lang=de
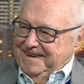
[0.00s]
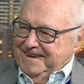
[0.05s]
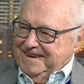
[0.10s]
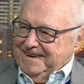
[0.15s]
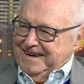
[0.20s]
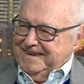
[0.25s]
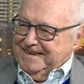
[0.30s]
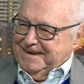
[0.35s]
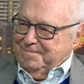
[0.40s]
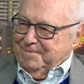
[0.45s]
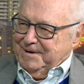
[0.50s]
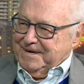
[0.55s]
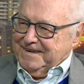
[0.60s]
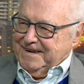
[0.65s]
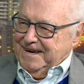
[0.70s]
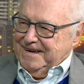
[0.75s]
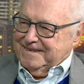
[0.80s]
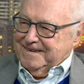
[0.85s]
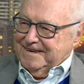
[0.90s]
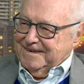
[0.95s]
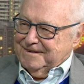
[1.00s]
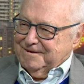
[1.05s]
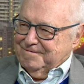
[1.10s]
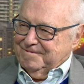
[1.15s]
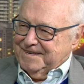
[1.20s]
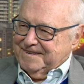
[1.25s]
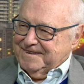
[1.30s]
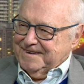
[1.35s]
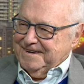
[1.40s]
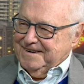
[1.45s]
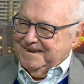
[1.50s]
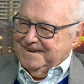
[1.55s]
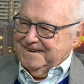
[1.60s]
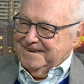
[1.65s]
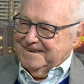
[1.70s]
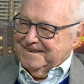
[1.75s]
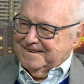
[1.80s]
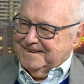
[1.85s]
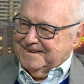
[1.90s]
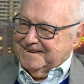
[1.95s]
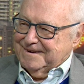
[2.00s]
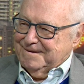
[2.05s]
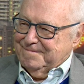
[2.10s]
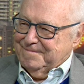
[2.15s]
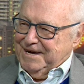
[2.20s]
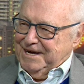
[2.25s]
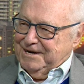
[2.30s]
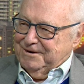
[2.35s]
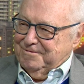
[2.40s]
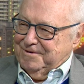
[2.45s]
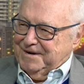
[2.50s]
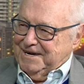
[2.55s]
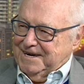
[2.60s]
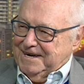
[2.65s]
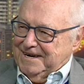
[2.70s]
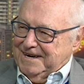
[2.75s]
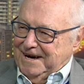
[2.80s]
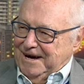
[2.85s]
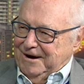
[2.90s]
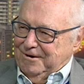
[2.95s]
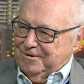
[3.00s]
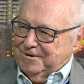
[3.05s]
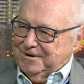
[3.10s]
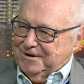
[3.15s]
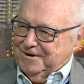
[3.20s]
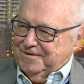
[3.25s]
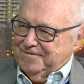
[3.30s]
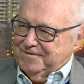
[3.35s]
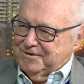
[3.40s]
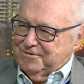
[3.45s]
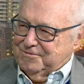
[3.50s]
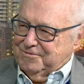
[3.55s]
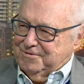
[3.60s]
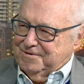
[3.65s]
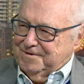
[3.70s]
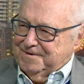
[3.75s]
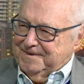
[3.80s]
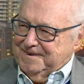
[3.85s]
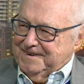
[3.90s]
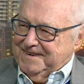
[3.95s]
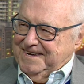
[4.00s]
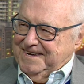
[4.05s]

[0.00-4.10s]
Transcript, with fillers: Kann der Parteitag sowas Ähnliches im Januar auch noch versuchen?